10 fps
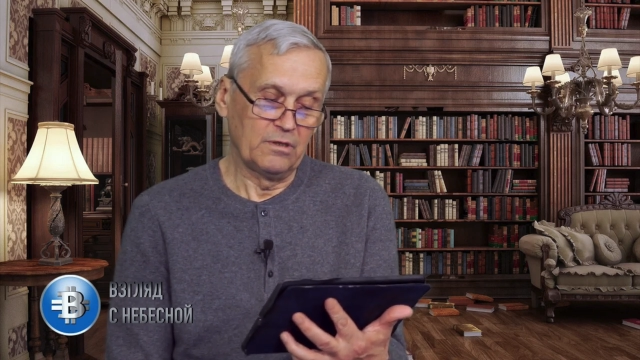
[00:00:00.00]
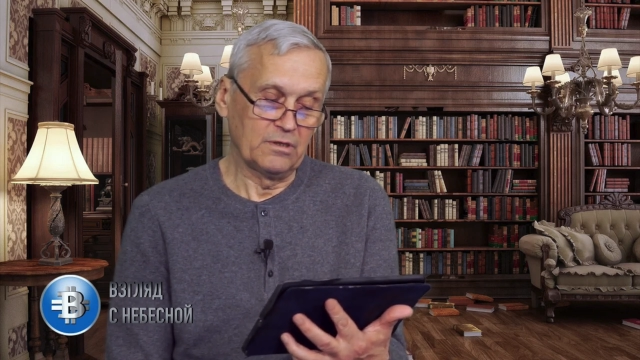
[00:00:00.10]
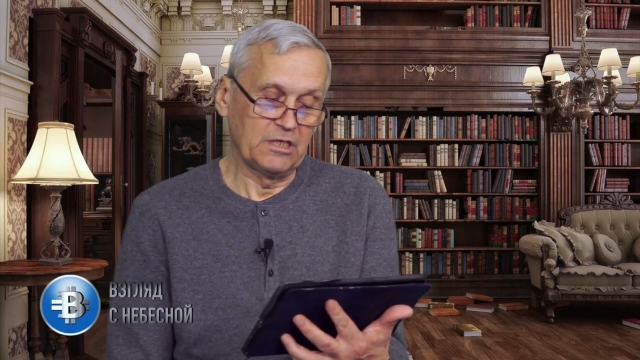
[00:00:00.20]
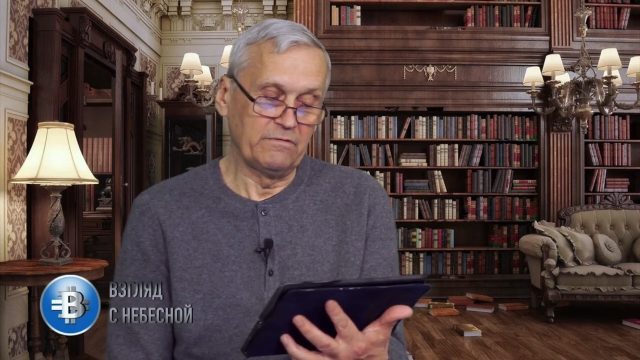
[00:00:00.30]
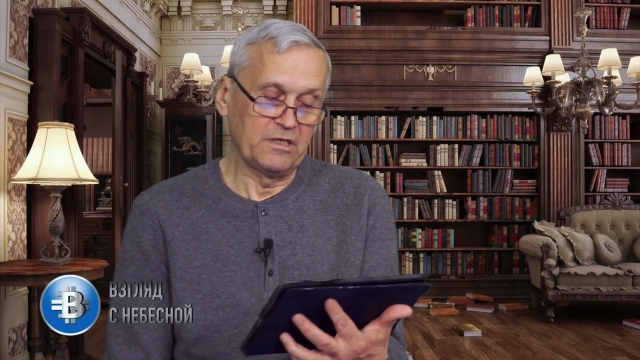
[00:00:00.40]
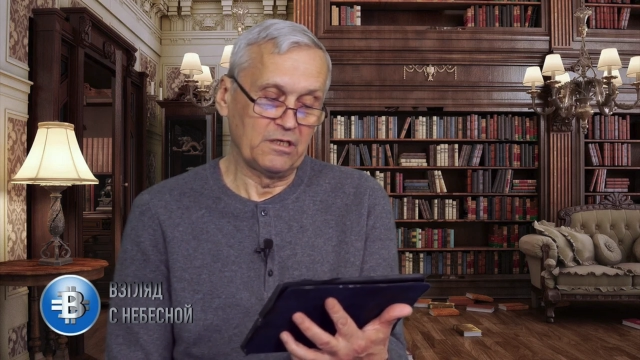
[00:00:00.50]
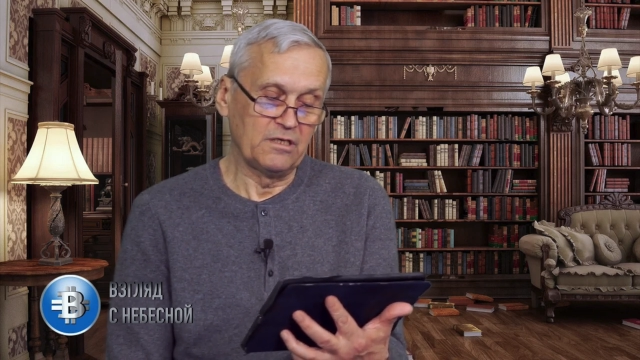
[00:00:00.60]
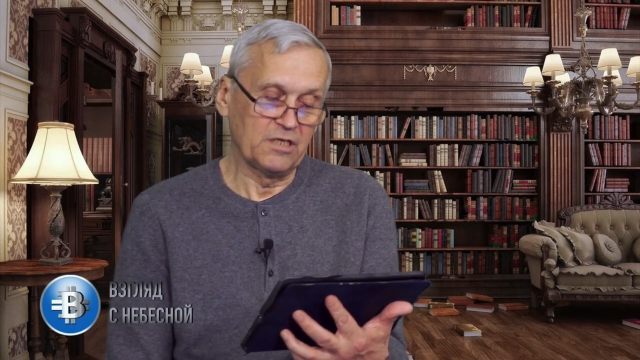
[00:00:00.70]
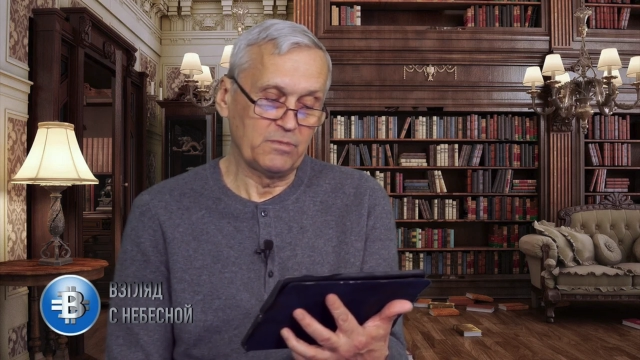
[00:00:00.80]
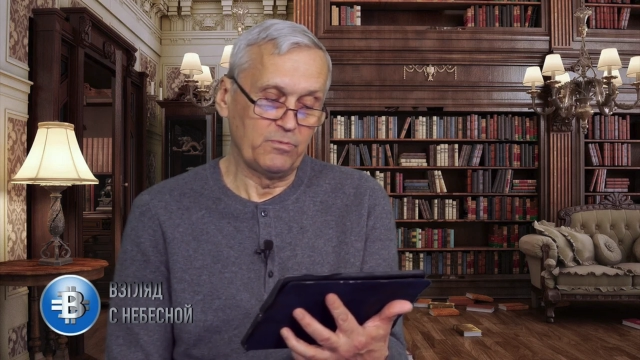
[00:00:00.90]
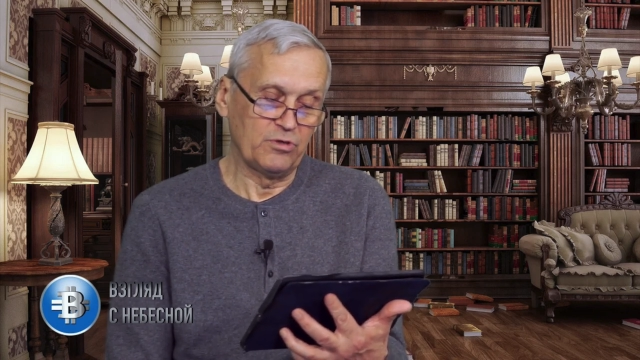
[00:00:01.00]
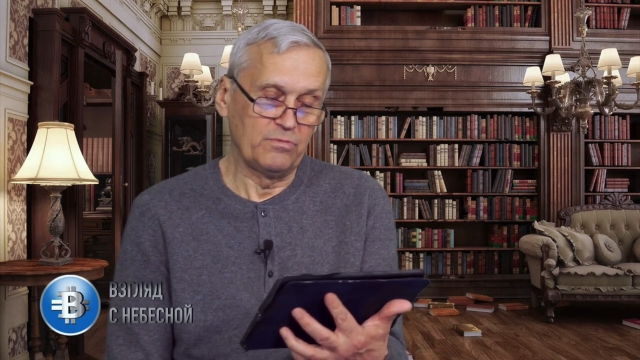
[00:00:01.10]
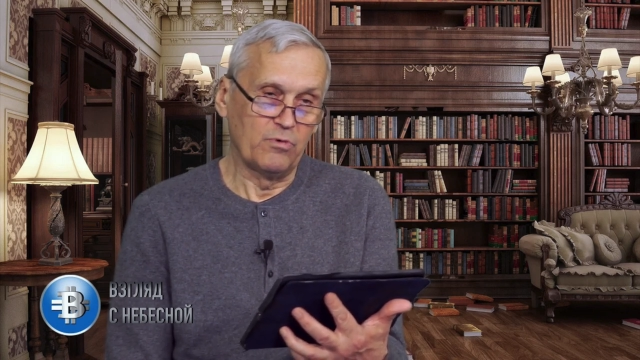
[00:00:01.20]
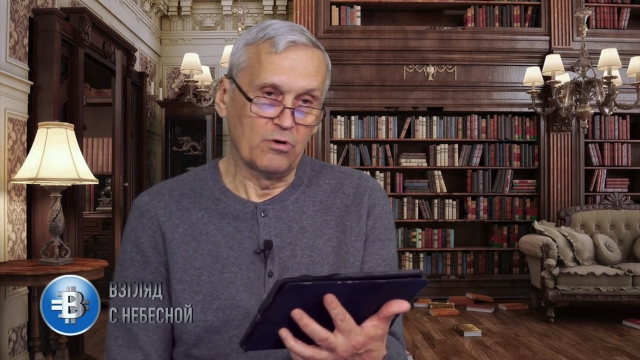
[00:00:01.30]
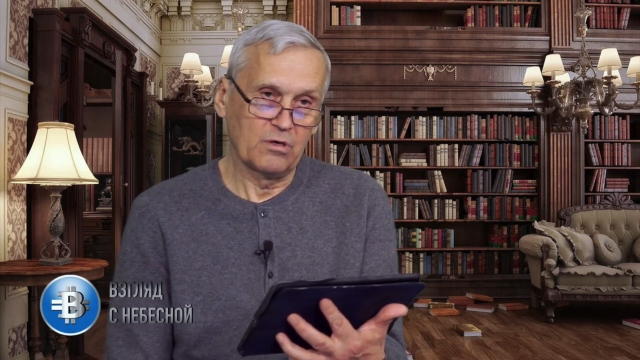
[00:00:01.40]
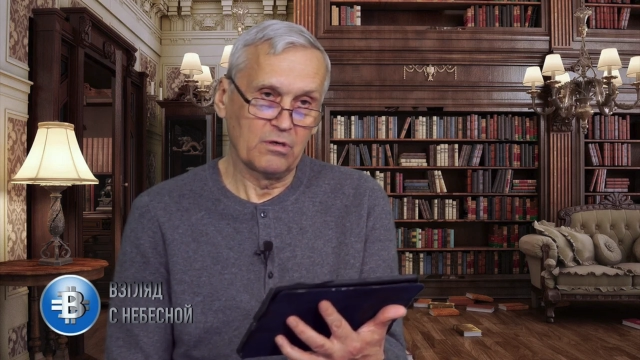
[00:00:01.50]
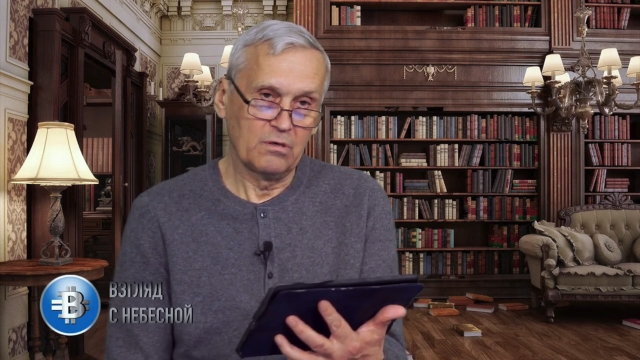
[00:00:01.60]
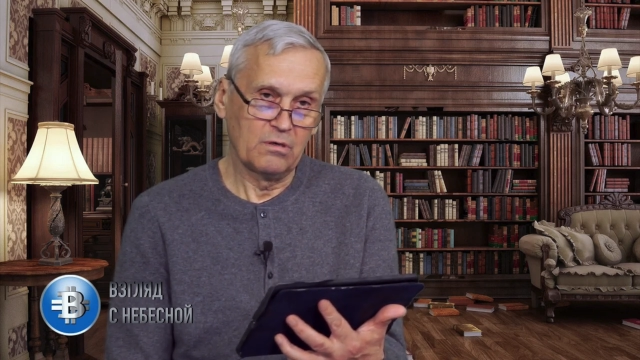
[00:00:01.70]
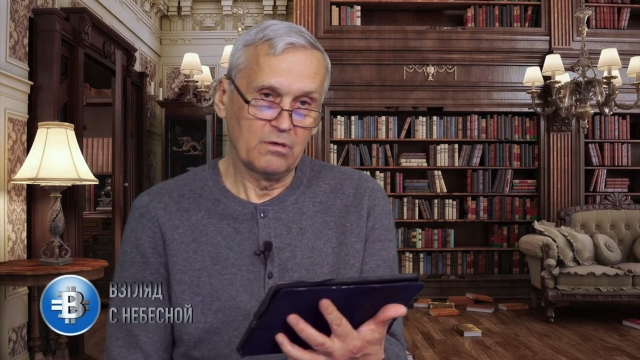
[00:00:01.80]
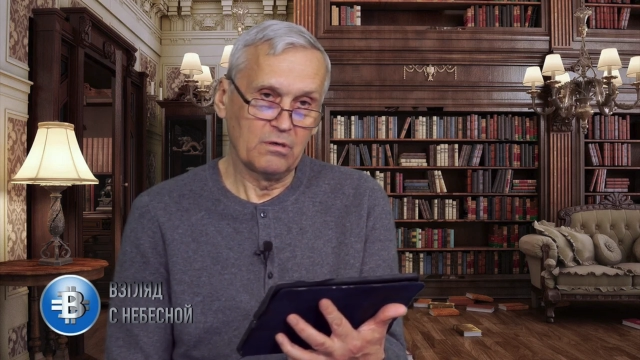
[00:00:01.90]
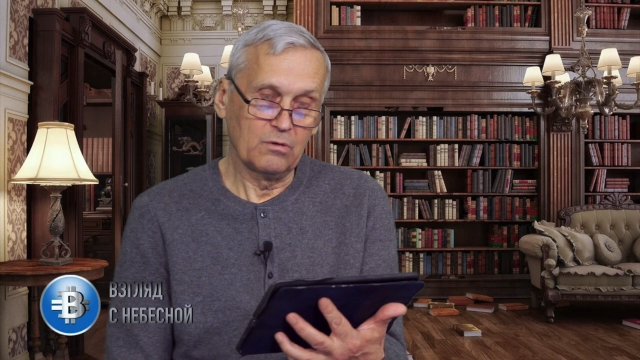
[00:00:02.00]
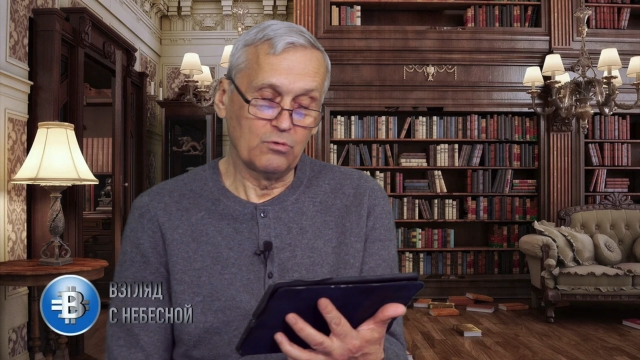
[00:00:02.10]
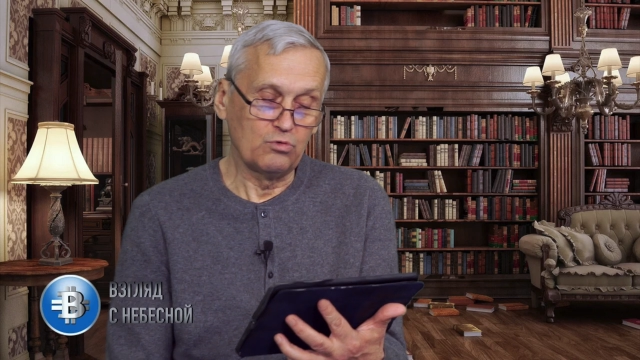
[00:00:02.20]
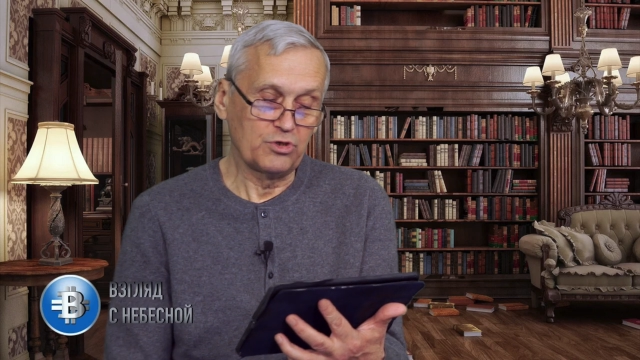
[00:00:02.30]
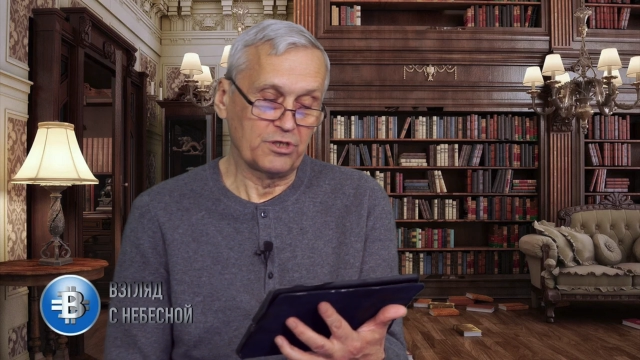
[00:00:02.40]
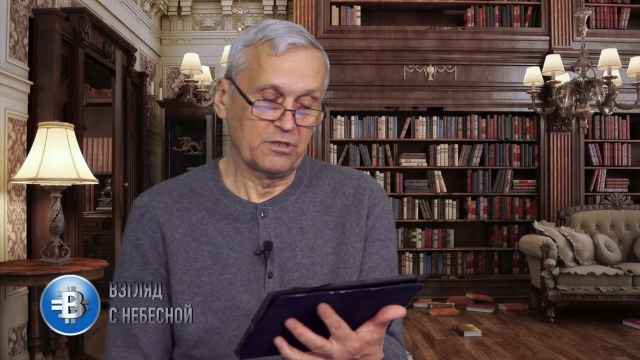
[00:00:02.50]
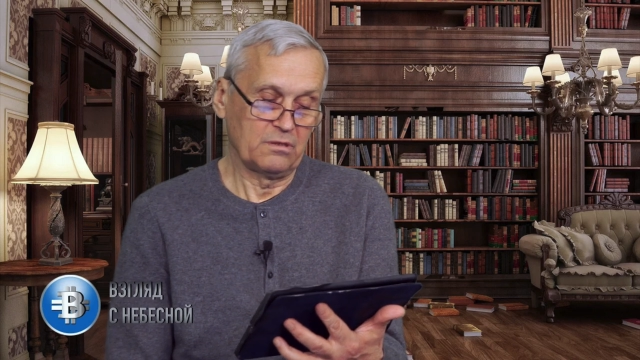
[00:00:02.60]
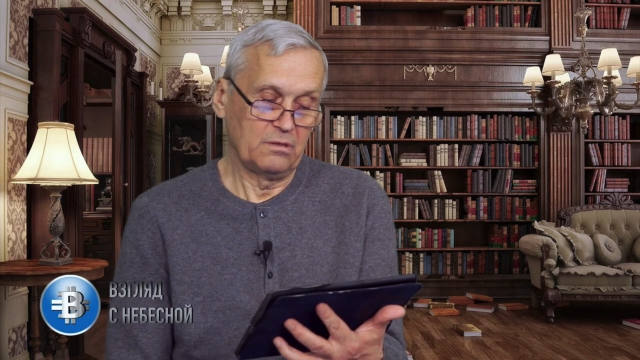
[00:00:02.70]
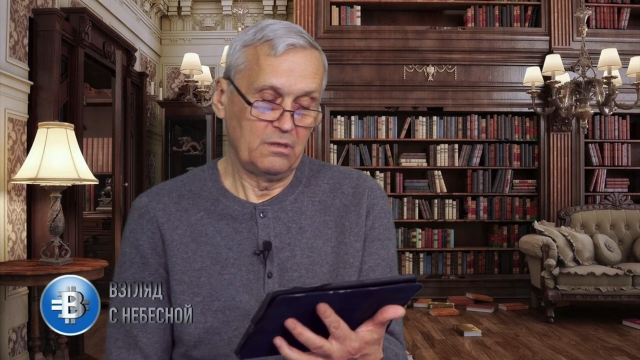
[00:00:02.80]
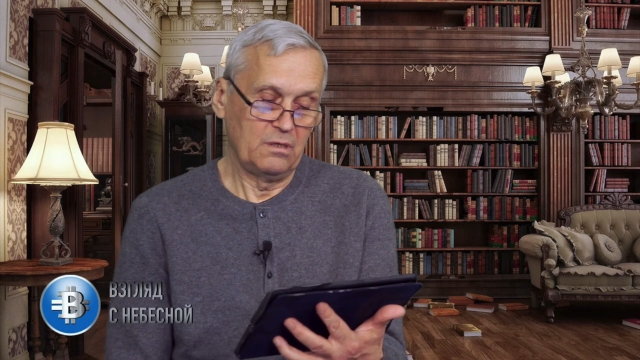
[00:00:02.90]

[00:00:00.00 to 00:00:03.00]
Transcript: говорит Господь Бог. Ужас!